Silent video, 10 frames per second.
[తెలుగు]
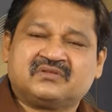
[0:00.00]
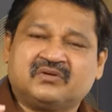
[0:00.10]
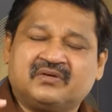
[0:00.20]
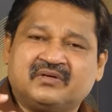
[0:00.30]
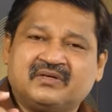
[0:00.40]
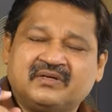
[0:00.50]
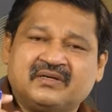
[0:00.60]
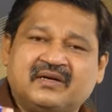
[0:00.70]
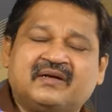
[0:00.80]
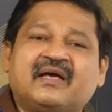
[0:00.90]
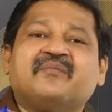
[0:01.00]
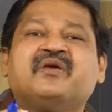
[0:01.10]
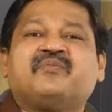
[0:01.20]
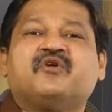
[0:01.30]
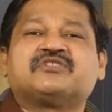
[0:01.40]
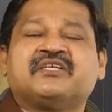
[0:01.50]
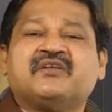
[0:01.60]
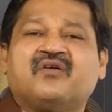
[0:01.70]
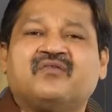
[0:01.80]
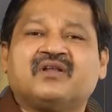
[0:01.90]
సో డమ్మీ
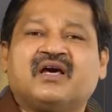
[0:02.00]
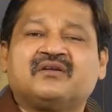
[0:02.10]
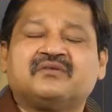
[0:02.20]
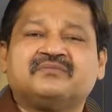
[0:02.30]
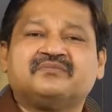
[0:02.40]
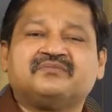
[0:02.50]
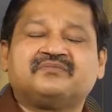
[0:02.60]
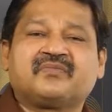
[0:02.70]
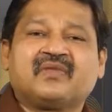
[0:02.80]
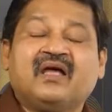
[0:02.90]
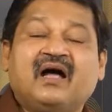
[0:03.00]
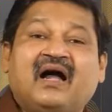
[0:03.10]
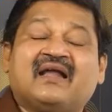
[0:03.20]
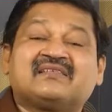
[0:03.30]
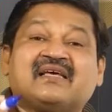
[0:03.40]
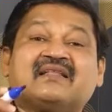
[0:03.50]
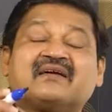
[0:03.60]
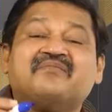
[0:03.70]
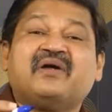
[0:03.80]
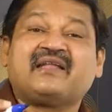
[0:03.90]
పోస్టింగ్లో ఉన్నారు ఆయన
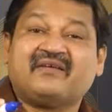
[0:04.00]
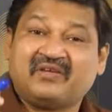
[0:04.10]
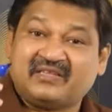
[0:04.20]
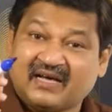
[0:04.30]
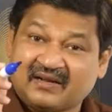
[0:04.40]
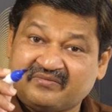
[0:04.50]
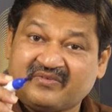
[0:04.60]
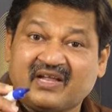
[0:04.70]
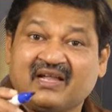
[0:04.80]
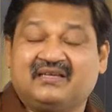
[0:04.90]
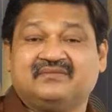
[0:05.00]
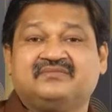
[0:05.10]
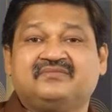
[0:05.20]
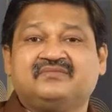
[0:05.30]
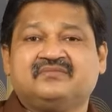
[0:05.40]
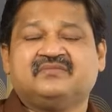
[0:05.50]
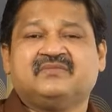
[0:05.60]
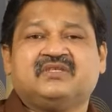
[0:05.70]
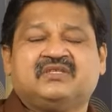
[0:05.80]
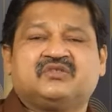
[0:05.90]
సంతకం పెట్టే విధానం వల్ల
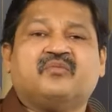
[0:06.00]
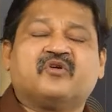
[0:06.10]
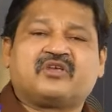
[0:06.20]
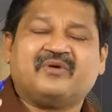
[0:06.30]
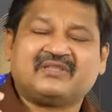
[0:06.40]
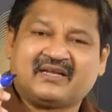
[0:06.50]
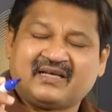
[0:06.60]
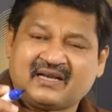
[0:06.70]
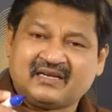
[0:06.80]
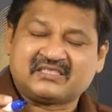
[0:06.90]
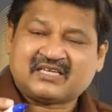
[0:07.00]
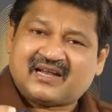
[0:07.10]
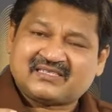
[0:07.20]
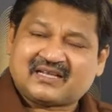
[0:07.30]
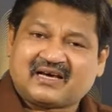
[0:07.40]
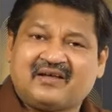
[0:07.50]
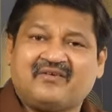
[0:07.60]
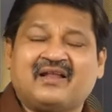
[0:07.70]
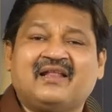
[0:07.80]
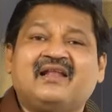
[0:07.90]
సో ముఖ్యమంత్రి గారిని చాలాసార్లు
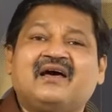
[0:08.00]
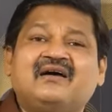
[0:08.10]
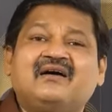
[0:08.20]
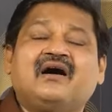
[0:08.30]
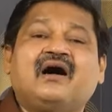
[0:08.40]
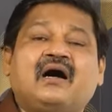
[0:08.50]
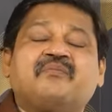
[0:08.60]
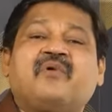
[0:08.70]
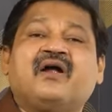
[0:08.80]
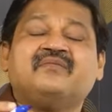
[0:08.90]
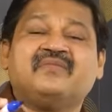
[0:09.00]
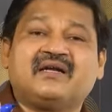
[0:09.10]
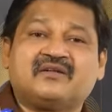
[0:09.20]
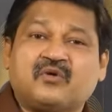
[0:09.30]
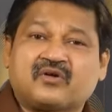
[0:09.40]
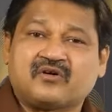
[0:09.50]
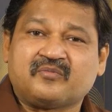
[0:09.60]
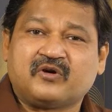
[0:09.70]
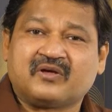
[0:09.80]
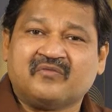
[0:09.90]
కలవాలి వెళ్ళినా అపాయింట్మెంట్
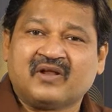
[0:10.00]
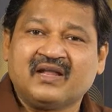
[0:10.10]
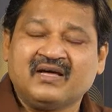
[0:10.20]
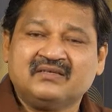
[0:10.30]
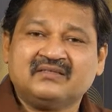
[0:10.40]
దొరకకపోవడం వల్ల